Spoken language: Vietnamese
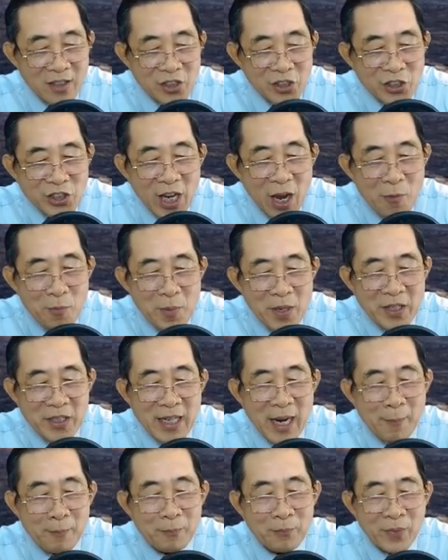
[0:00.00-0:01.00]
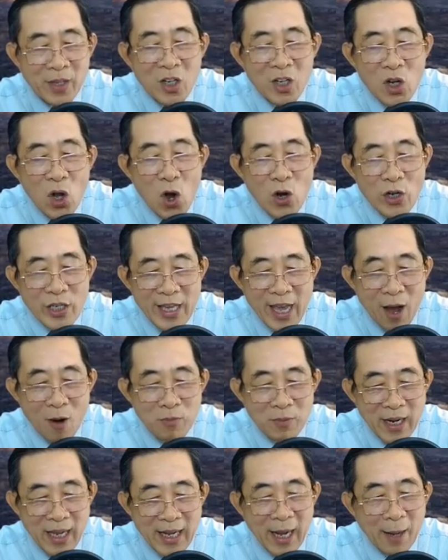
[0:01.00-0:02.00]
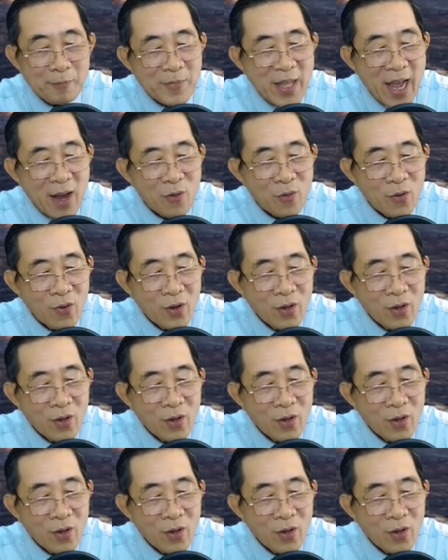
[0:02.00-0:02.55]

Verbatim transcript: sau mười năm, con và ông lại gặp nhau.